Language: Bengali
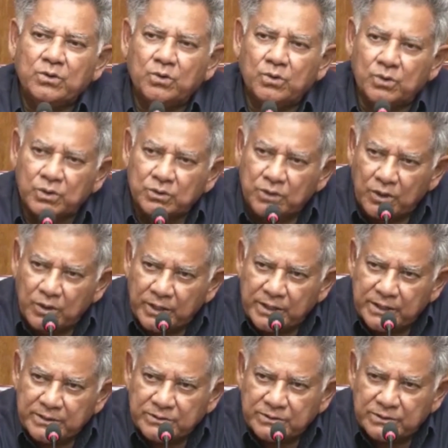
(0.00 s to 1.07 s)
কোনো
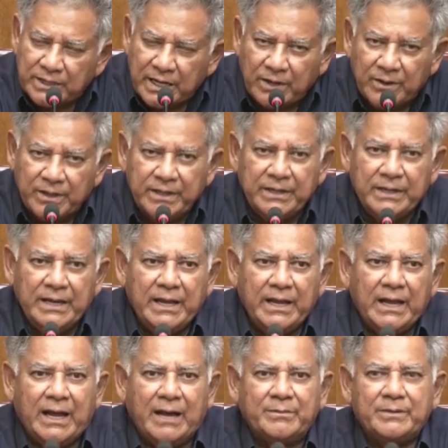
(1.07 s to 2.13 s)
ধরনের কিছু না হয়
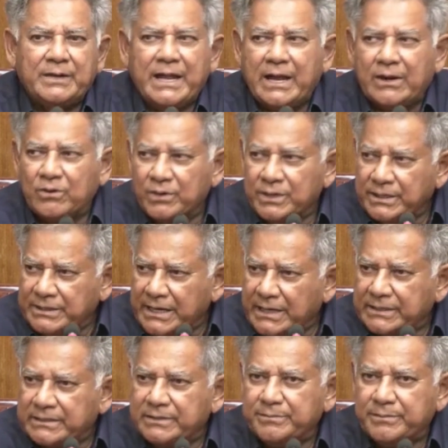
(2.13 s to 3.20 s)
আমরা এখনই
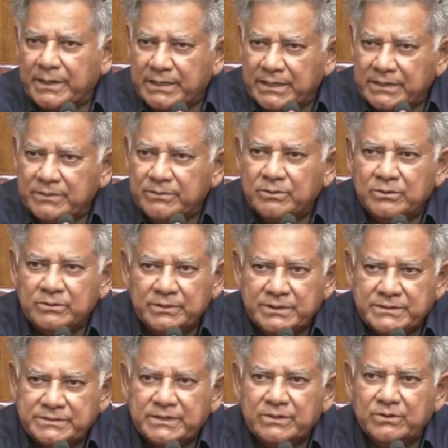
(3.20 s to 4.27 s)
ডাইরেক্টিভ পাঠিয়ে দেবো
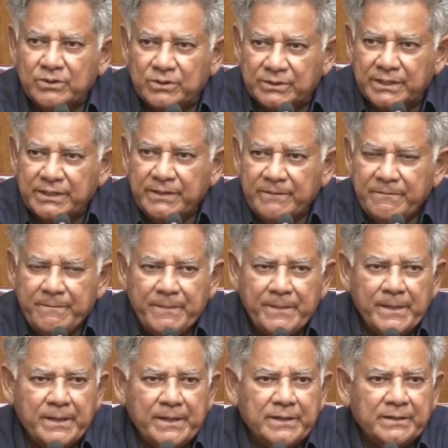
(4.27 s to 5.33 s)
ডিস্ট্রিক্টগুলোতে
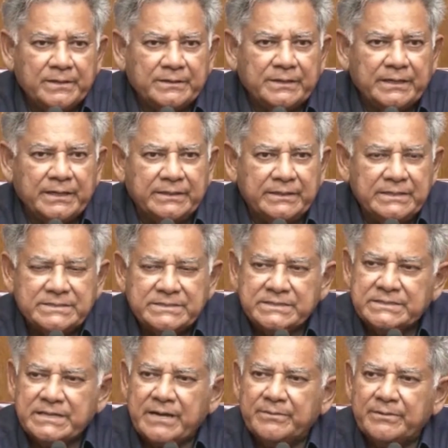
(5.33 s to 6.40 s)
যে ডিসি
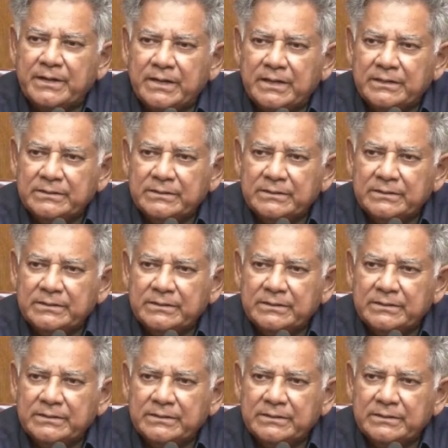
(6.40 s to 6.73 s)
সাহেবরা